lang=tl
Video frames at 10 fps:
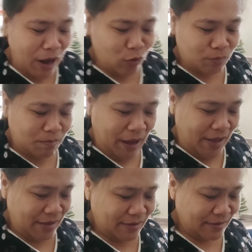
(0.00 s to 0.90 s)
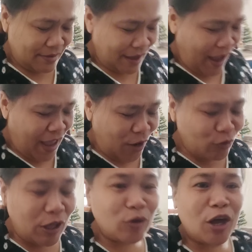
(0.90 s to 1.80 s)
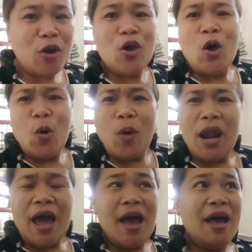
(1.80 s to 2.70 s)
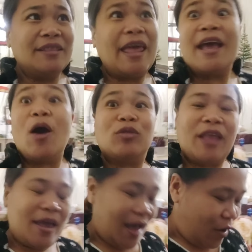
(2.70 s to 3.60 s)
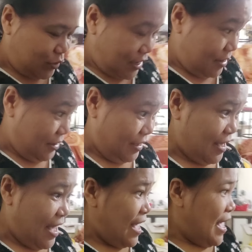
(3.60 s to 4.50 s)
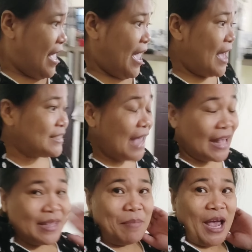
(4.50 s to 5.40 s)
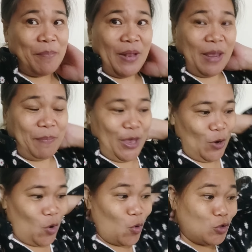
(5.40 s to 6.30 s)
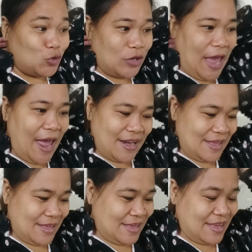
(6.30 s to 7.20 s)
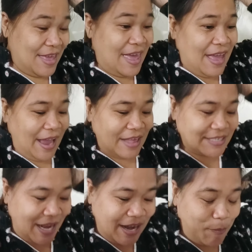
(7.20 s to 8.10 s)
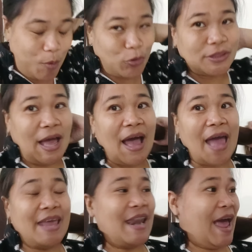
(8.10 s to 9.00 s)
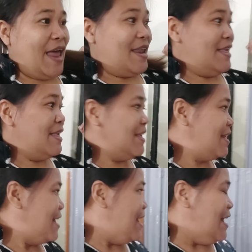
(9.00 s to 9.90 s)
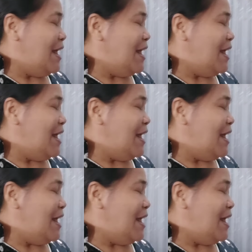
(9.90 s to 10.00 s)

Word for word: Eh, sa ating mga Pilipino, uso yan. Kahit saan ka pumunta kainan, Lalo kapag may sobrang pagkain, may sobrang pagkain or may mga